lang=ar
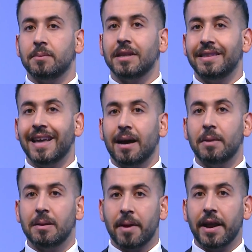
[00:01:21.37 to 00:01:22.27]
من الدعم
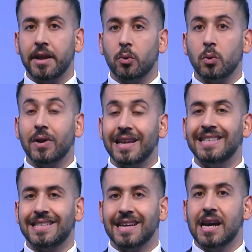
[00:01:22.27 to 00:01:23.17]
المعنوي
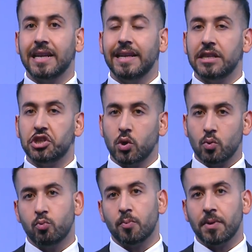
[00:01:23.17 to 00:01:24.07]
والانساني
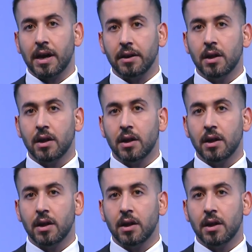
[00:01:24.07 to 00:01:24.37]
لجنوب لبنان،